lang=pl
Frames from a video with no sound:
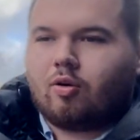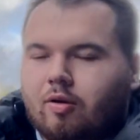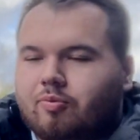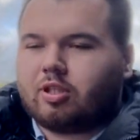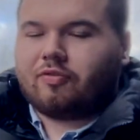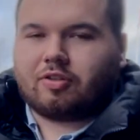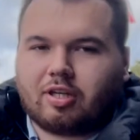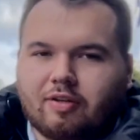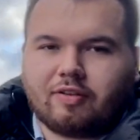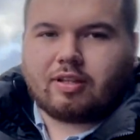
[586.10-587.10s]
brzytwy
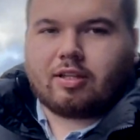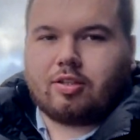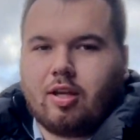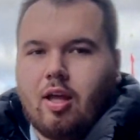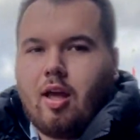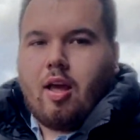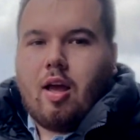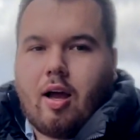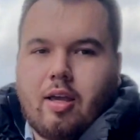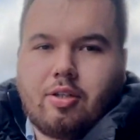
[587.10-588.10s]
się chwytać,
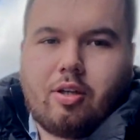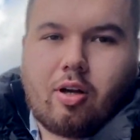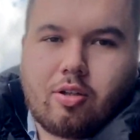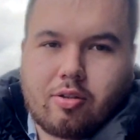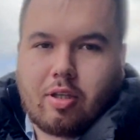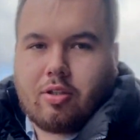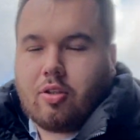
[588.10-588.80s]
a jeśli chodzi o to,